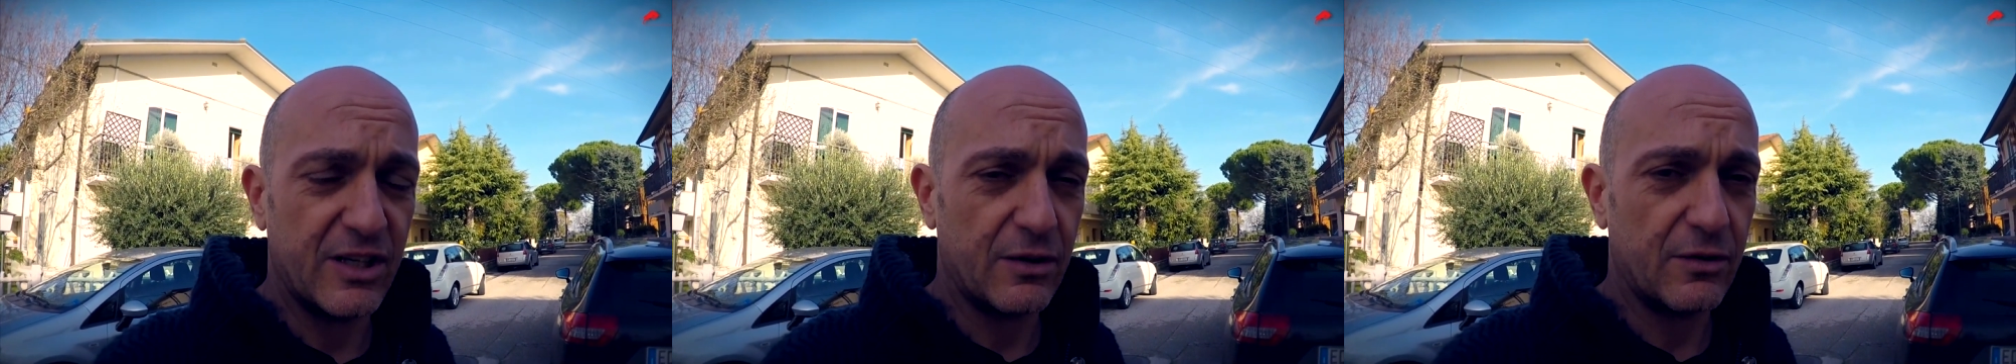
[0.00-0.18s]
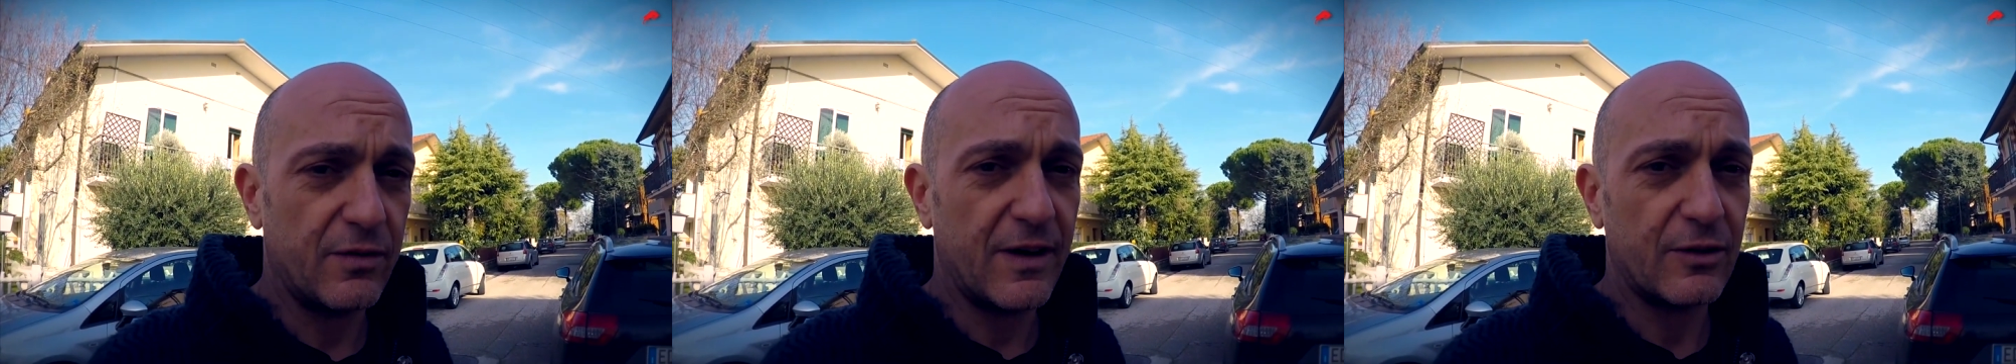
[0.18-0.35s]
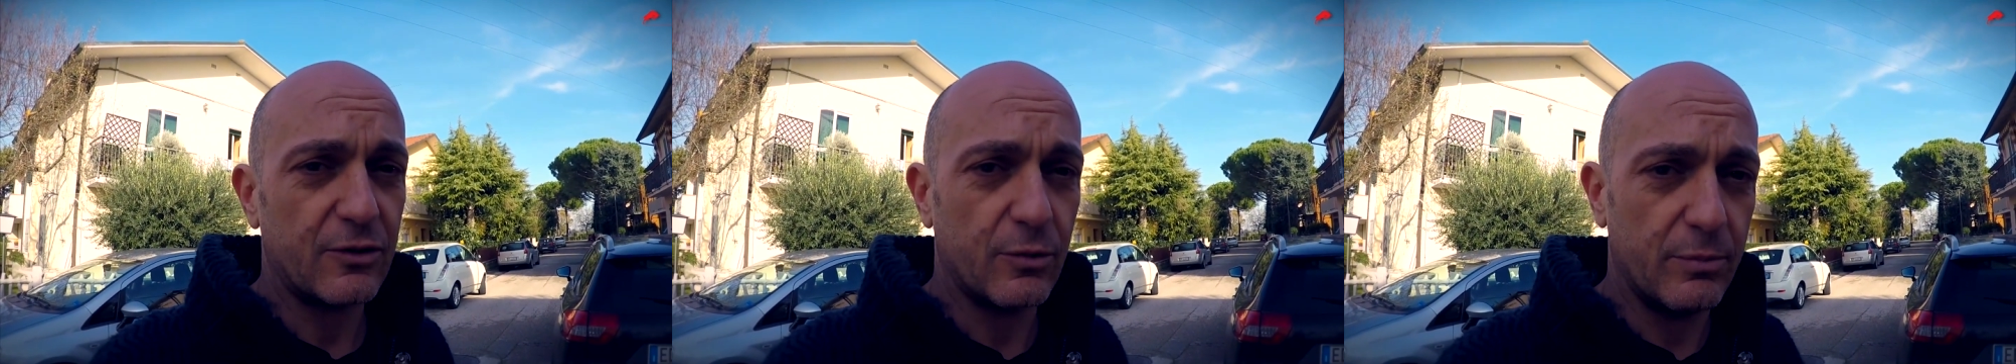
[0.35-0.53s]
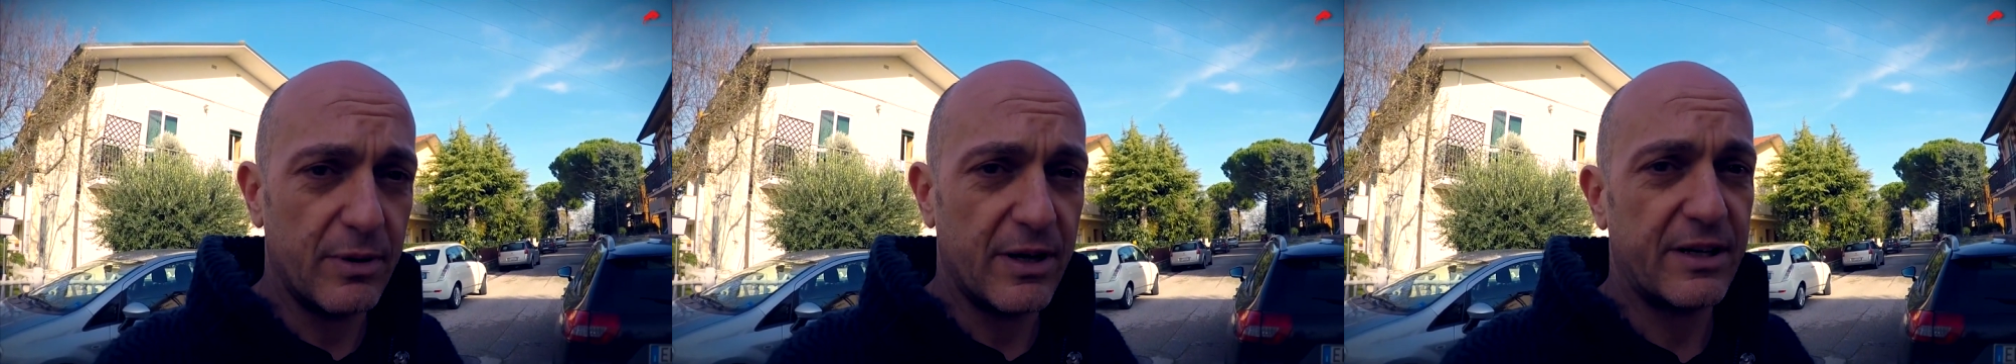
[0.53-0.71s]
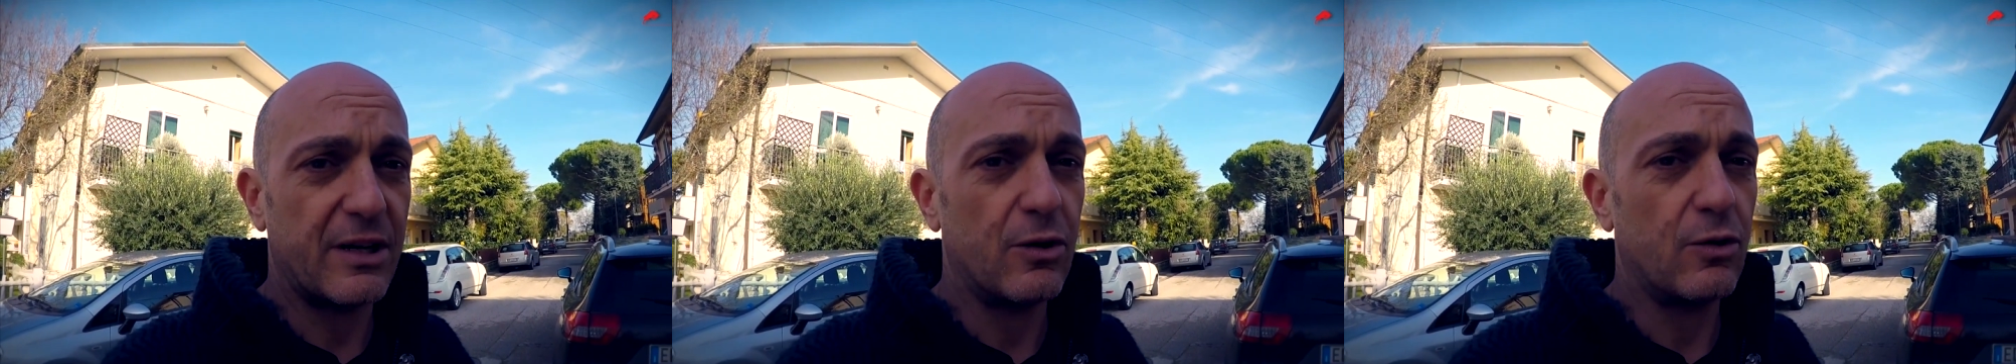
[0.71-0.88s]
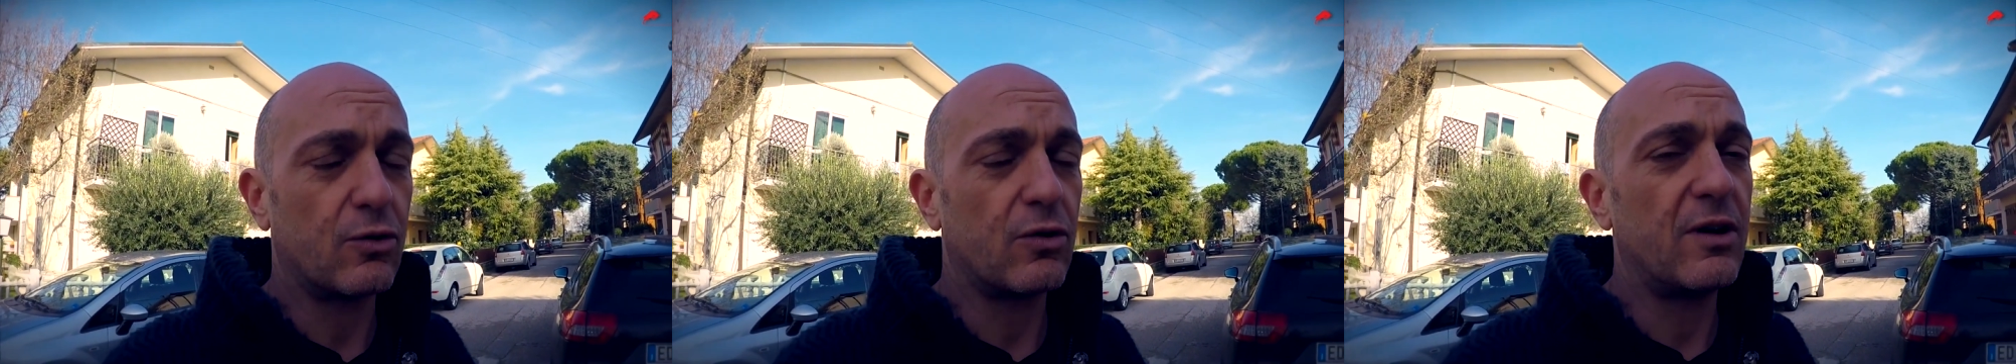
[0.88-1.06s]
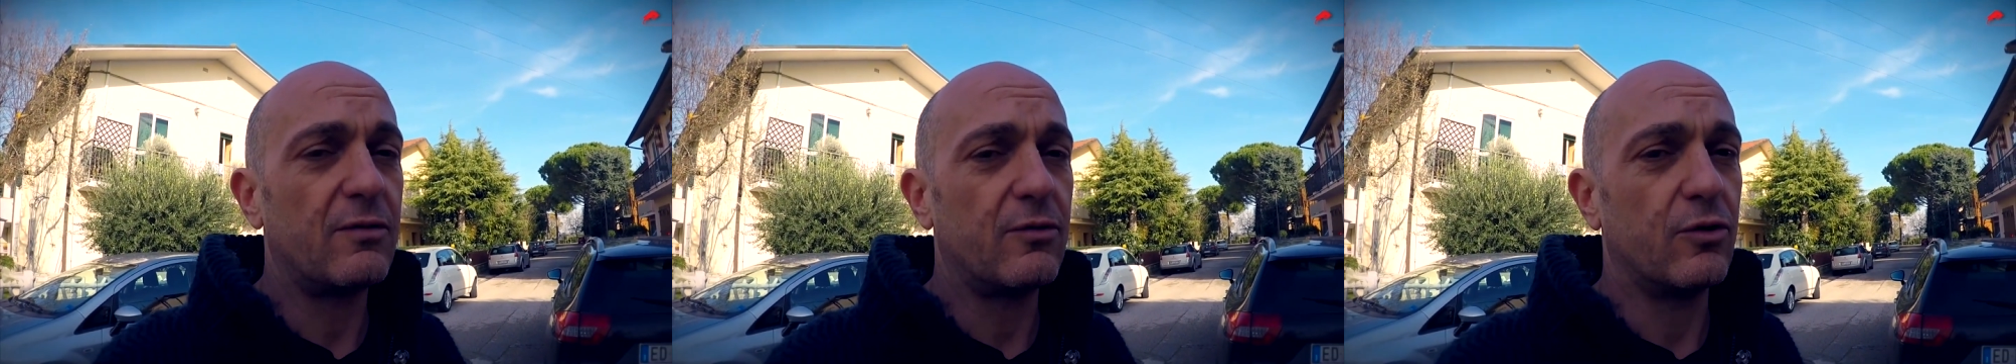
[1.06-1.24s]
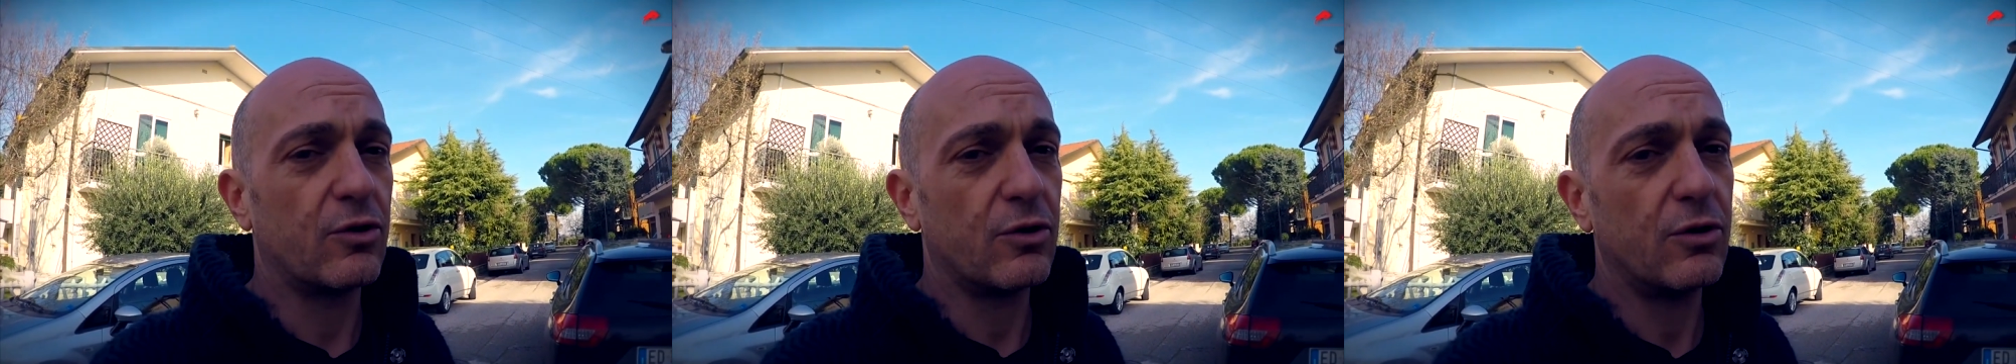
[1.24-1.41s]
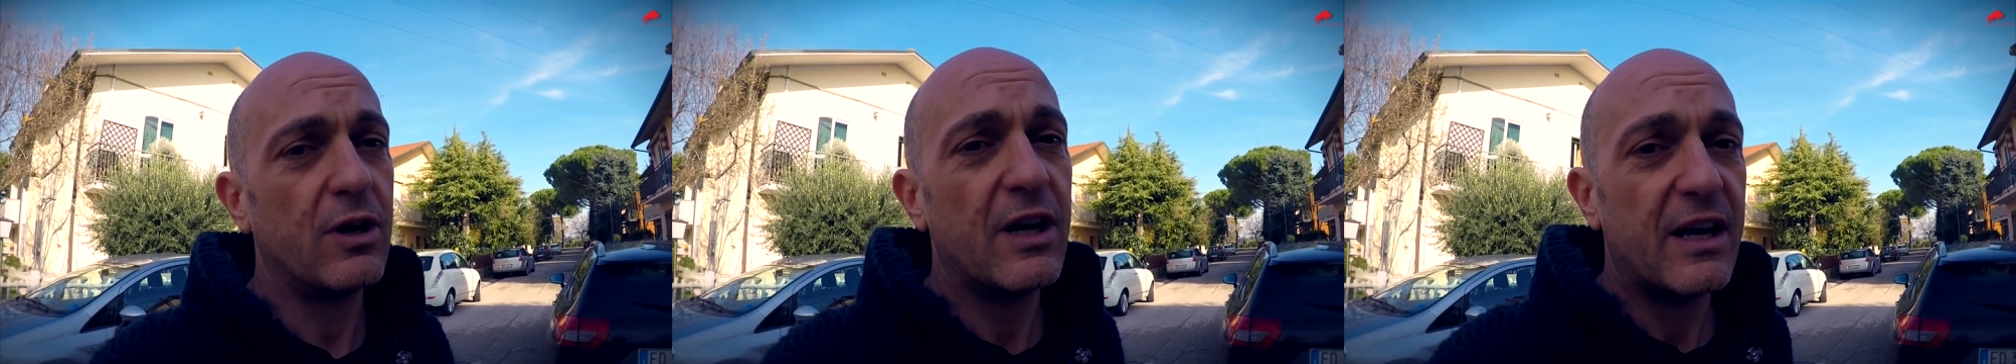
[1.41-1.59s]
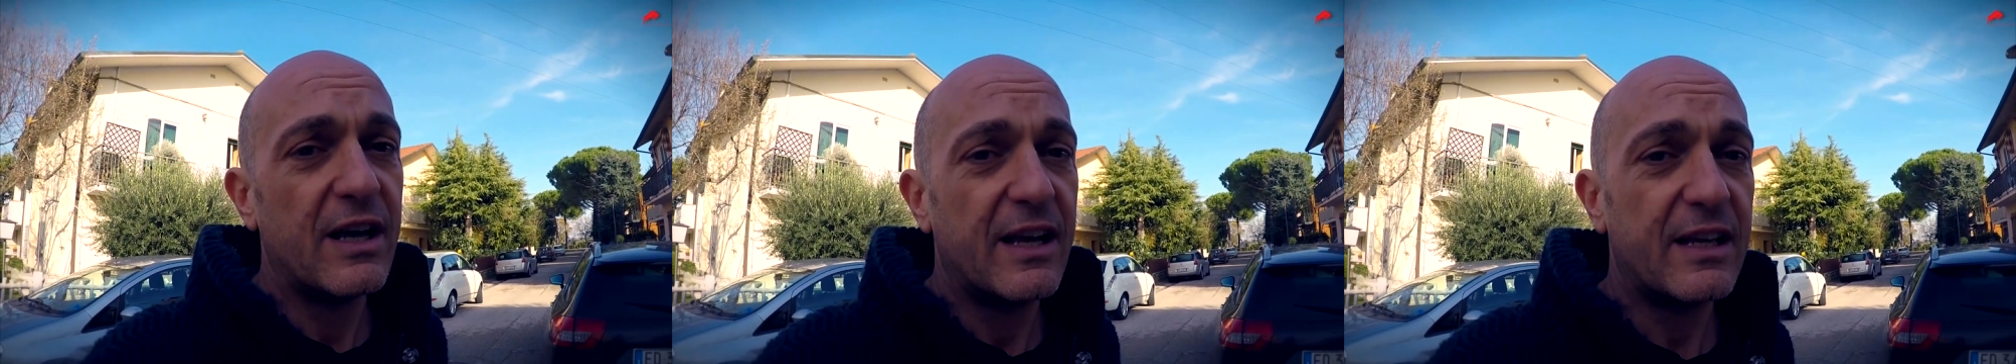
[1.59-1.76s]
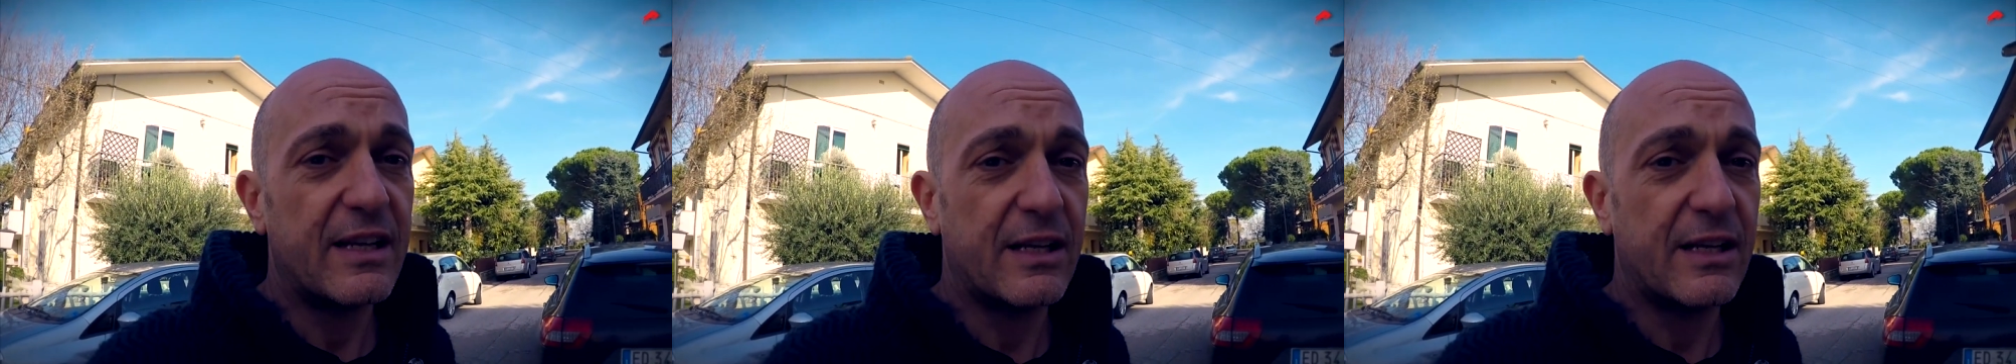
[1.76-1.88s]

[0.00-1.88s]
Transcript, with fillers: hanno fatto bene il loro lavoro e